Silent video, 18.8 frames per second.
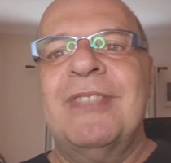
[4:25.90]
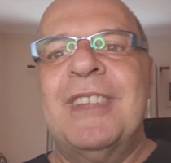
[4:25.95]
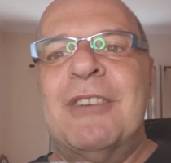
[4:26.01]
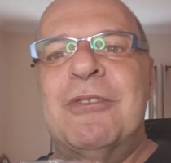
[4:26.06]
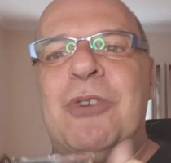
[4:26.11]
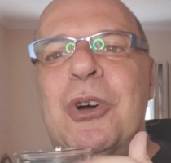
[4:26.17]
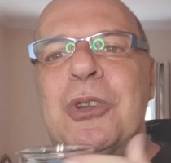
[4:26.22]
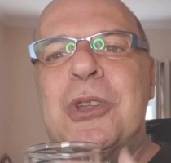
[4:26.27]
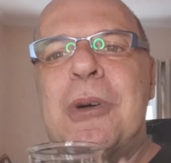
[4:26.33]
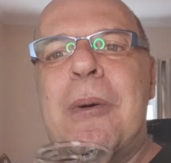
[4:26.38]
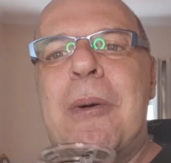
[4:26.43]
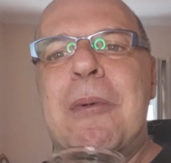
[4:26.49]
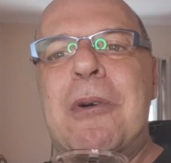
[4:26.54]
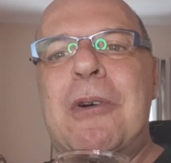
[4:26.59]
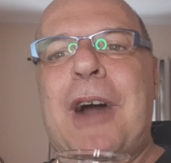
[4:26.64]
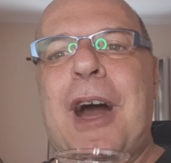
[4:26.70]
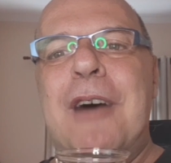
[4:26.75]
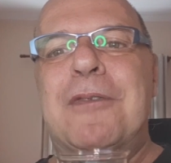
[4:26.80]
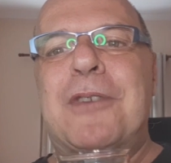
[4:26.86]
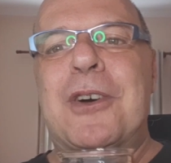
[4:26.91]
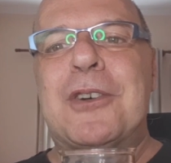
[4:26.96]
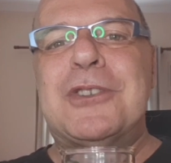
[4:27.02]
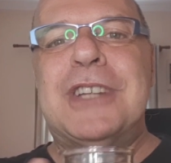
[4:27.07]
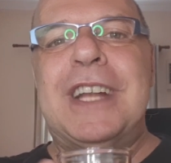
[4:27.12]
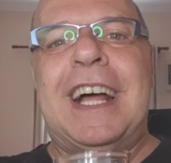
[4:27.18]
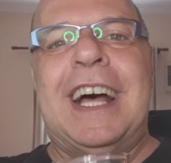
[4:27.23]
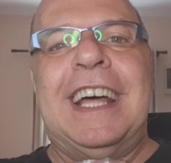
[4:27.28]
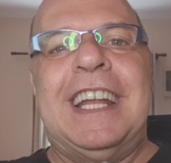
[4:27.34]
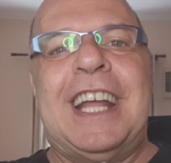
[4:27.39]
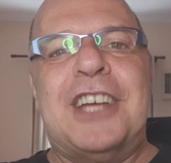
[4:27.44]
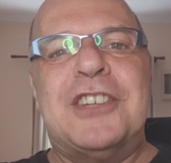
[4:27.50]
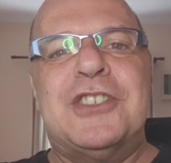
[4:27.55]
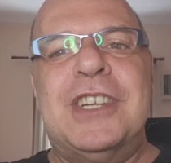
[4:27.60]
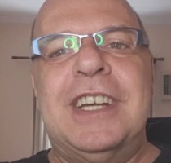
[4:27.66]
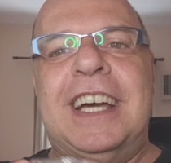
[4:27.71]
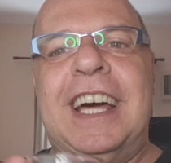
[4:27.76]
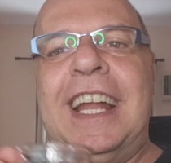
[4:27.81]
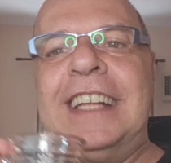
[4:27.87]
Vou tomar meu café hoje na, na
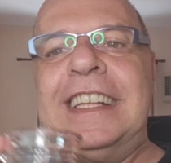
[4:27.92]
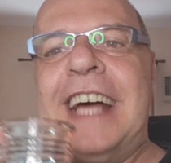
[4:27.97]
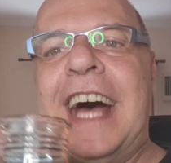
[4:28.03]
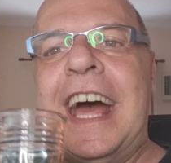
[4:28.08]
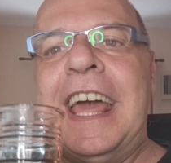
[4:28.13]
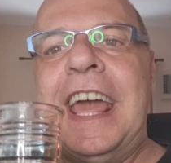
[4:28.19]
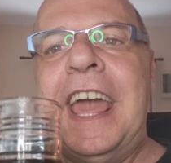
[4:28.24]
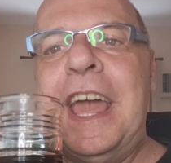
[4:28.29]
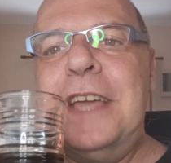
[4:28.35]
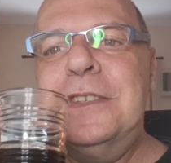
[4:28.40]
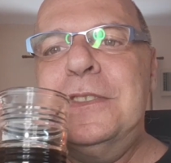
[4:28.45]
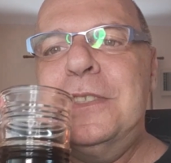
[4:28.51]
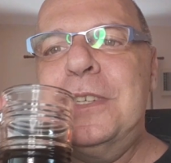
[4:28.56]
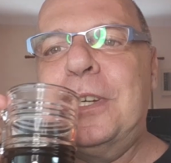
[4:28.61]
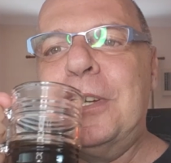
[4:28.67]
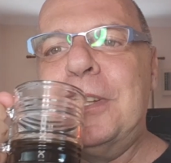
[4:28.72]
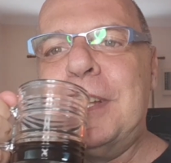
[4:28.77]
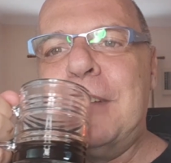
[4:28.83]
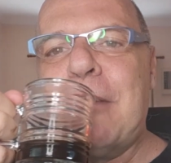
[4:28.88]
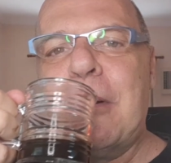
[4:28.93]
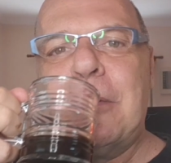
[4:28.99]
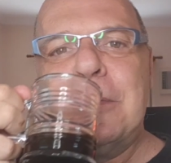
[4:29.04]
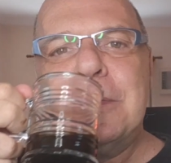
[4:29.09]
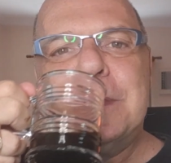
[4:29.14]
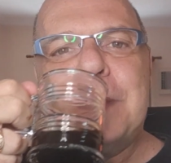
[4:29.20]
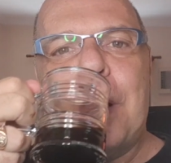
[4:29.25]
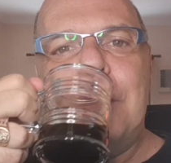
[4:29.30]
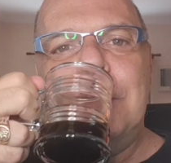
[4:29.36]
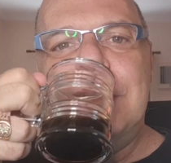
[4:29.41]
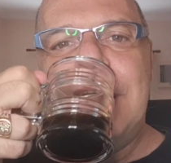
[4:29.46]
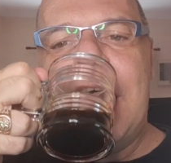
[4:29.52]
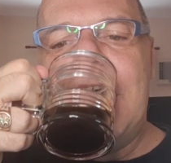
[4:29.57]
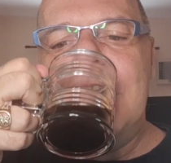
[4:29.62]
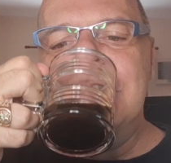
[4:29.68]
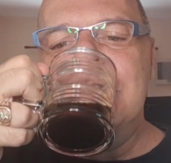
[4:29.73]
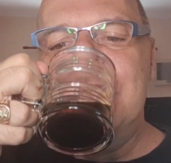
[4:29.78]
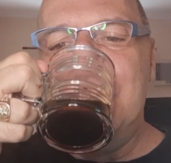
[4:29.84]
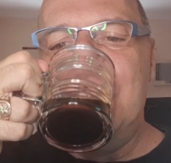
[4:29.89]
xícara da Eide, que eu tava com
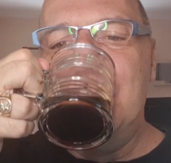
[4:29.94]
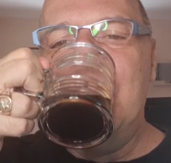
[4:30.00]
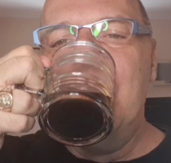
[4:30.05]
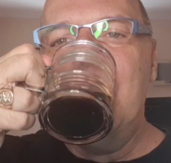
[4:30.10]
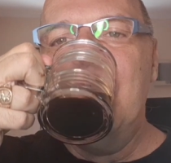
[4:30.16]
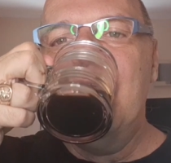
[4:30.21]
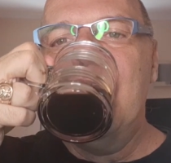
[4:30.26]
saudade.